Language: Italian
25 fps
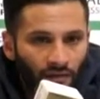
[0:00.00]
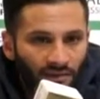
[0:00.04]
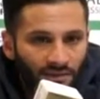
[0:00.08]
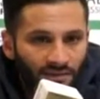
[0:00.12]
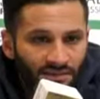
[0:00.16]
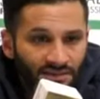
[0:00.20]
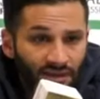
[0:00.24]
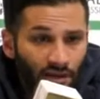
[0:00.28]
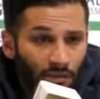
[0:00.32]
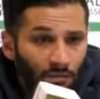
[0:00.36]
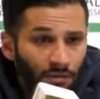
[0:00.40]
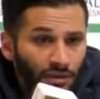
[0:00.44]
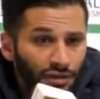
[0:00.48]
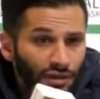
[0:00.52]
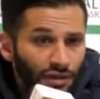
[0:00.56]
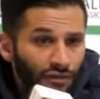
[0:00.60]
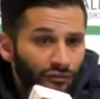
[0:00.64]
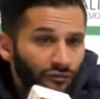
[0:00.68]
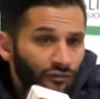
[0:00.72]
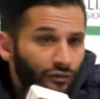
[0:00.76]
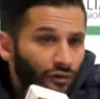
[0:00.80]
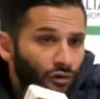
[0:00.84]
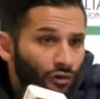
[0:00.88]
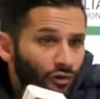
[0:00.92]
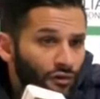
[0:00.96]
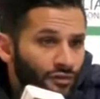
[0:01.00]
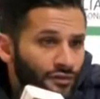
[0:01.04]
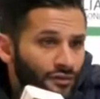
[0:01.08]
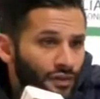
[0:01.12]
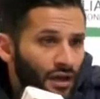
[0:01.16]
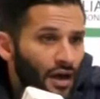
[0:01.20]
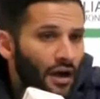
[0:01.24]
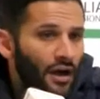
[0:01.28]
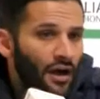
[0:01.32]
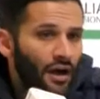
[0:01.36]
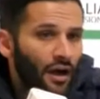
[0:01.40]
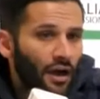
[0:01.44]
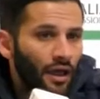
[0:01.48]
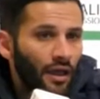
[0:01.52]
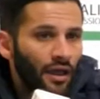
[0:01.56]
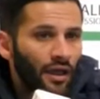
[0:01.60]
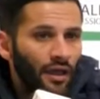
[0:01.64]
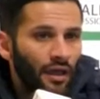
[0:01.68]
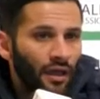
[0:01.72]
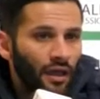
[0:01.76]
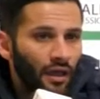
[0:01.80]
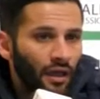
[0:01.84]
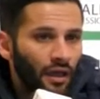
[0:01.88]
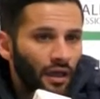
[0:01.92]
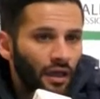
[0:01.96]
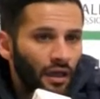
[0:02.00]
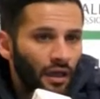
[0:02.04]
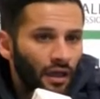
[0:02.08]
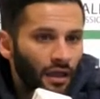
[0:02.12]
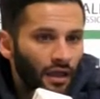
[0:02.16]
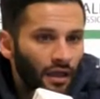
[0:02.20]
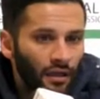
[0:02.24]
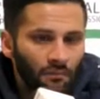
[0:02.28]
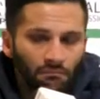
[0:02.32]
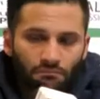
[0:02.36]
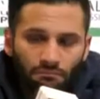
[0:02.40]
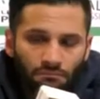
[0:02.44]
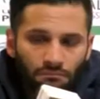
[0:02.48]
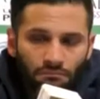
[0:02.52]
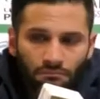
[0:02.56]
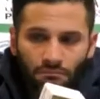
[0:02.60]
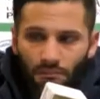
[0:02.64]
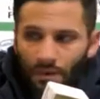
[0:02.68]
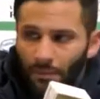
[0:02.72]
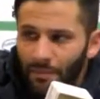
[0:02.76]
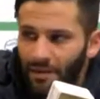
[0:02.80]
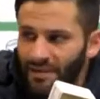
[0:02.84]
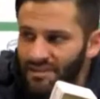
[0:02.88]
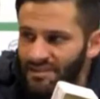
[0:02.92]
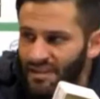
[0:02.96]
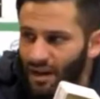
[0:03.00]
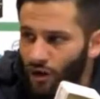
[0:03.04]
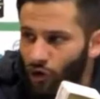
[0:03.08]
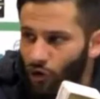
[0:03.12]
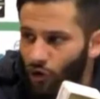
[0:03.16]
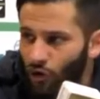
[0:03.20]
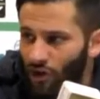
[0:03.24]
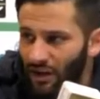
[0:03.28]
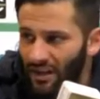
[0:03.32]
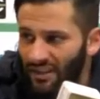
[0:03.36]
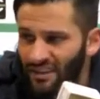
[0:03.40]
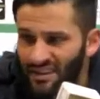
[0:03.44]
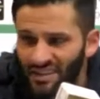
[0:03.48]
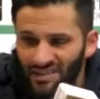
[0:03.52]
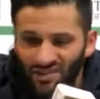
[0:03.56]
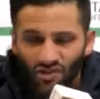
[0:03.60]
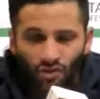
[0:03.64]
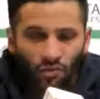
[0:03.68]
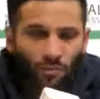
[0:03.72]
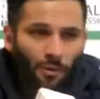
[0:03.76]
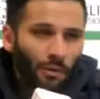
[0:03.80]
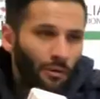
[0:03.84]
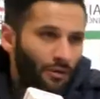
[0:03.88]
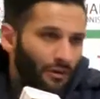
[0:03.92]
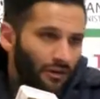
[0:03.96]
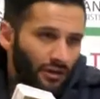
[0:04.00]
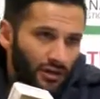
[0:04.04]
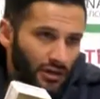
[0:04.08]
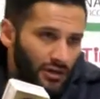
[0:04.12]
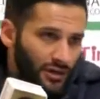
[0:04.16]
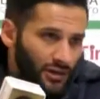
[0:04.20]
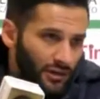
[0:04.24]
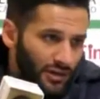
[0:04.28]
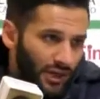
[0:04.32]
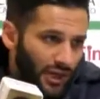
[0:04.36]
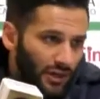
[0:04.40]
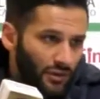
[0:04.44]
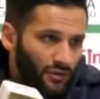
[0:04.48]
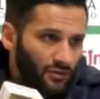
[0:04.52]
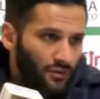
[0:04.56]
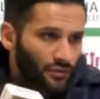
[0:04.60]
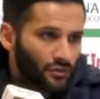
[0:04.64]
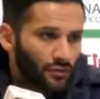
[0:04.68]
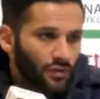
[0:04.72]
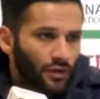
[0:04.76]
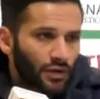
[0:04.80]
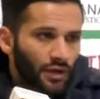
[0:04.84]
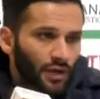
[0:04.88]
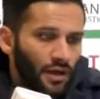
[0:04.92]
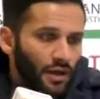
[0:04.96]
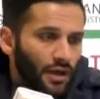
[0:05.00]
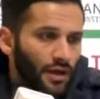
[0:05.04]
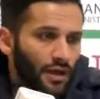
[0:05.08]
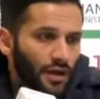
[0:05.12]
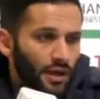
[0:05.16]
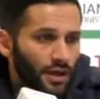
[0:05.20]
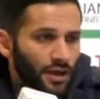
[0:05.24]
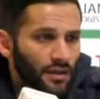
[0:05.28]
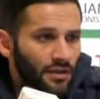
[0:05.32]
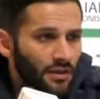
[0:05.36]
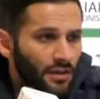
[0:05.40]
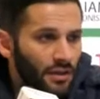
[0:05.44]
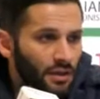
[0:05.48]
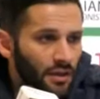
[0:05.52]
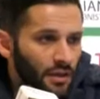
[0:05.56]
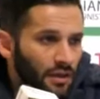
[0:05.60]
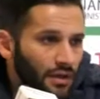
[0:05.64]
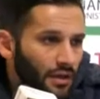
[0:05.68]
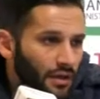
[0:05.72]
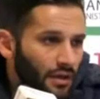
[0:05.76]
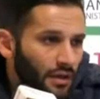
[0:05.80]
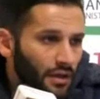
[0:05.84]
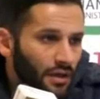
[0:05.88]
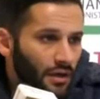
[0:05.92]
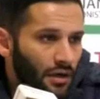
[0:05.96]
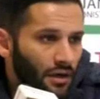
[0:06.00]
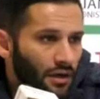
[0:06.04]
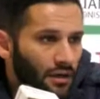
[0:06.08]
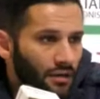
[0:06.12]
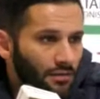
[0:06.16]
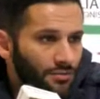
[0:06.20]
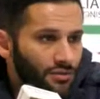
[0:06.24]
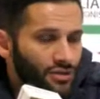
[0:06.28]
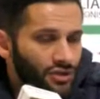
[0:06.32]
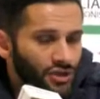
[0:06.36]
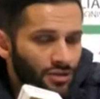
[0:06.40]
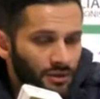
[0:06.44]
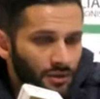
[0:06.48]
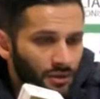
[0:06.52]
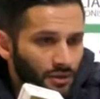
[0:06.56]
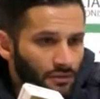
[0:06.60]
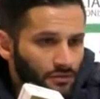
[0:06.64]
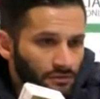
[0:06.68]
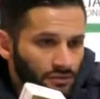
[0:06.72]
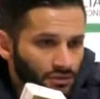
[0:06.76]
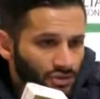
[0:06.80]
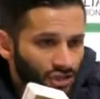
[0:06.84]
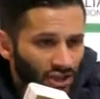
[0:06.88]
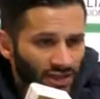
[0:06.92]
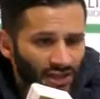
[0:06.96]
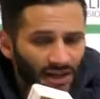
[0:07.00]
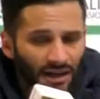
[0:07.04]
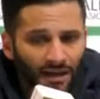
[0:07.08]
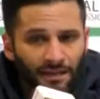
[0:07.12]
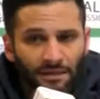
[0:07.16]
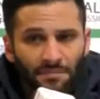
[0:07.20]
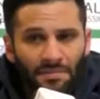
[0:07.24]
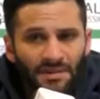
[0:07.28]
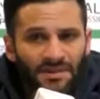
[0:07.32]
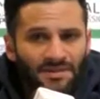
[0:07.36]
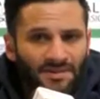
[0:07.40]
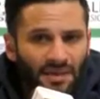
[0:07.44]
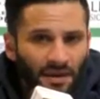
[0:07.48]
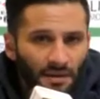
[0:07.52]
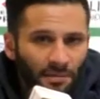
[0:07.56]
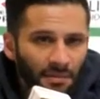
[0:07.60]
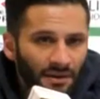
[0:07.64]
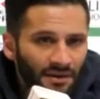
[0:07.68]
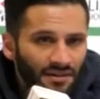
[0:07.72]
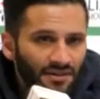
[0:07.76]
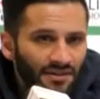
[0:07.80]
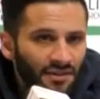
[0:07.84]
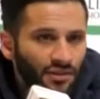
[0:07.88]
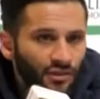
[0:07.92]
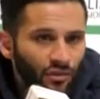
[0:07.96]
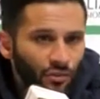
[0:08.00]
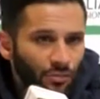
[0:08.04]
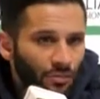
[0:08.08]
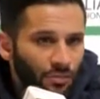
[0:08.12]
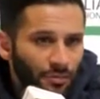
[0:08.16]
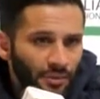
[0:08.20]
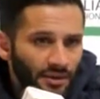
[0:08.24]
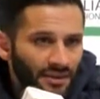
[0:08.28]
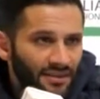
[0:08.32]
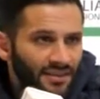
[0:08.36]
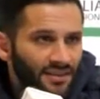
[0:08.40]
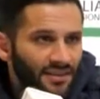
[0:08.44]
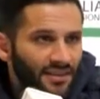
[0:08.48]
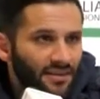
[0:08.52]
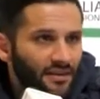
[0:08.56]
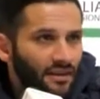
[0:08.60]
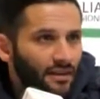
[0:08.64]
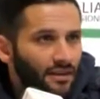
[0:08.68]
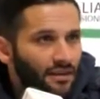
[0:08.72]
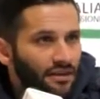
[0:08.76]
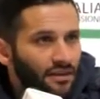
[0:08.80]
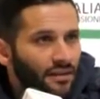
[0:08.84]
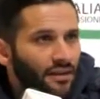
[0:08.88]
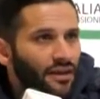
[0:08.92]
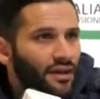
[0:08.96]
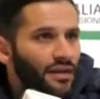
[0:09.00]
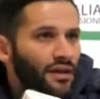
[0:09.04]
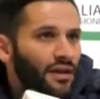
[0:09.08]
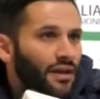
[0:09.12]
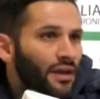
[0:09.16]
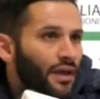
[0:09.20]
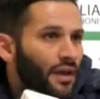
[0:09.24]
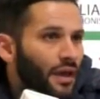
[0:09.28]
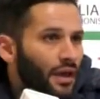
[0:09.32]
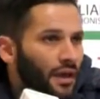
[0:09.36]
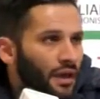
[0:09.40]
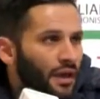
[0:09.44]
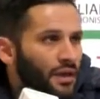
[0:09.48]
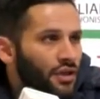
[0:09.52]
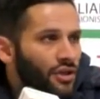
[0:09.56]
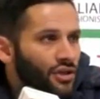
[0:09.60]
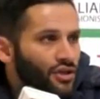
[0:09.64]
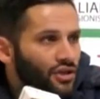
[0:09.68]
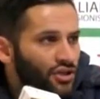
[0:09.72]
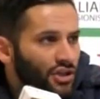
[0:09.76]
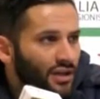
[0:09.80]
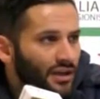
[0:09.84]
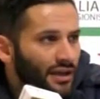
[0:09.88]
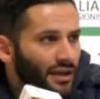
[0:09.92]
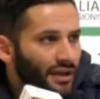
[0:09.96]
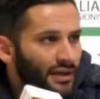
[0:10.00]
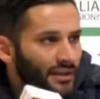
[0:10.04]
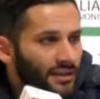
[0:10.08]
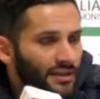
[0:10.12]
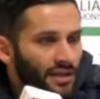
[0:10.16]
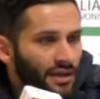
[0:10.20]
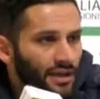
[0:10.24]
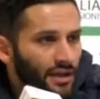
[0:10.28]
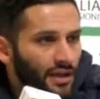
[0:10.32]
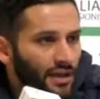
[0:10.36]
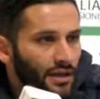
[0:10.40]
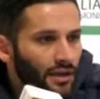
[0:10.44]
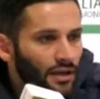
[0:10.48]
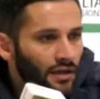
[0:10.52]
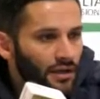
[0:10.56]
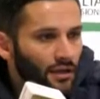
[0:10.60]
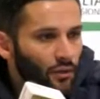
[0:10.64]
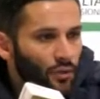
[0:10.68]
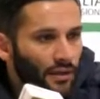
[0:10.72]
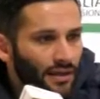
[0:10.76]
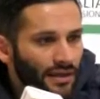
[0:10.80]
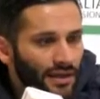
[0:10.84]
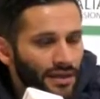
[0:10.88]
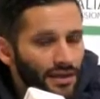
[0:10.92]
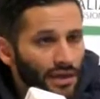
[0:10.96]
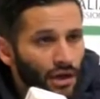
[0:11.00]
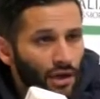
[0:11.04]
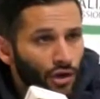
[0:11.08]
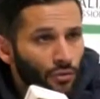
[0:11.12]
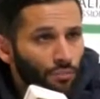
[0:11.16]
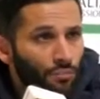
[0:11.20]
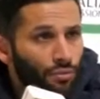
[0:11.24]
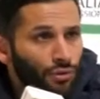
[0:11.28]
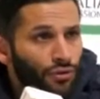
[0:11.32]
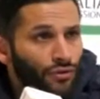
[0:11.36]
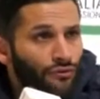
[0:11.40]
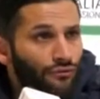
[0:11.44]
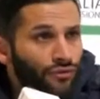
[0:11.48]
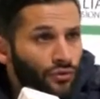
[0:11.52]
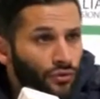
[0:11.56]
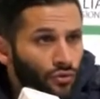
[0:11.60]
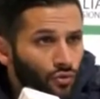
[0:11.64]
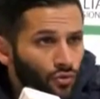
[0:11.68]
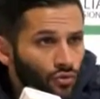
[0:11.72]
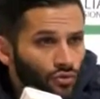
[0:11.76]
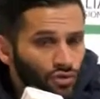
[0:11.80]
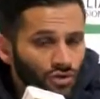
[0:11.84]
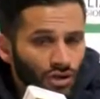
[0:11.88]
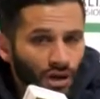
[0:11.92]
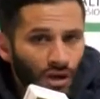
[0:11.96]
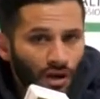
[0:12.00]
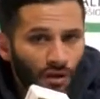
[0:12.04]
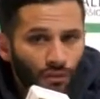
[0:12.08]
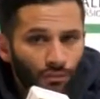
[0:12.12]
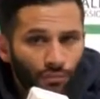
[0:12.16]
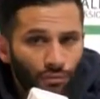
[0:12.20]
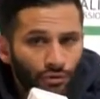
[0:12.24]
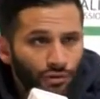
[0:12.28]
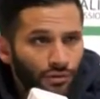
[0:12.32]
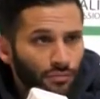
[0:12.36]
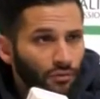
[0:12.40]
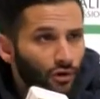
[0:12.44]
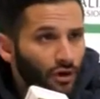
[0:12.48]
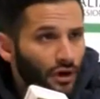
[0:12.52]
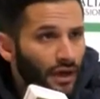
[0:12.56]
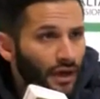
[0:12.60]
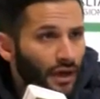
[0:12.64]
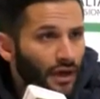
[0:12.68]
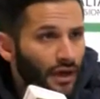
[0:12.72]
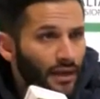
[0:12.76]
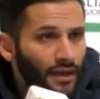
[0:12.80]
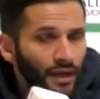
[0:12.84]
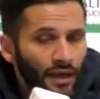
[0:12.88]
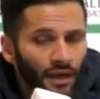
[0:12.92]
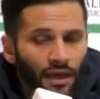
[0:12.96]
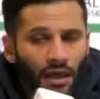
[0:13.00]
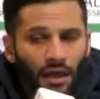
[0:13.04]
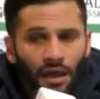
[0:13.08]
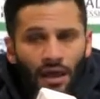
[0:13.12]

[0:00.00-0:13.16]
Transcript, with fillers: siamo in difficoltà, e, ma penso ancora adesso dobbiamo lavorare tanto, di eh, cercare di pensare partita dopo partita, di cercare di riguadagnare un po' di fiducia, un po' di morale